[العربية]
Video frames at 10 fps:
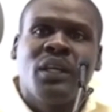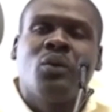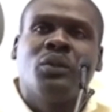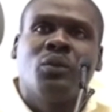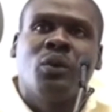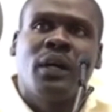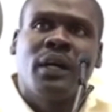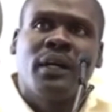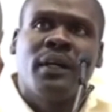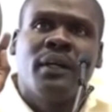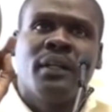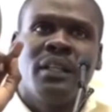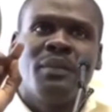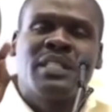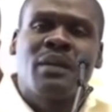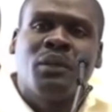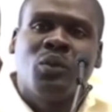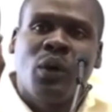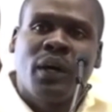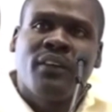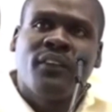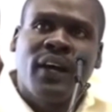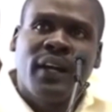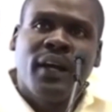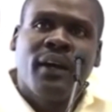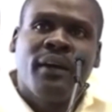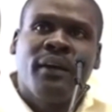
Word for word: ودي مسألة بتتوقف على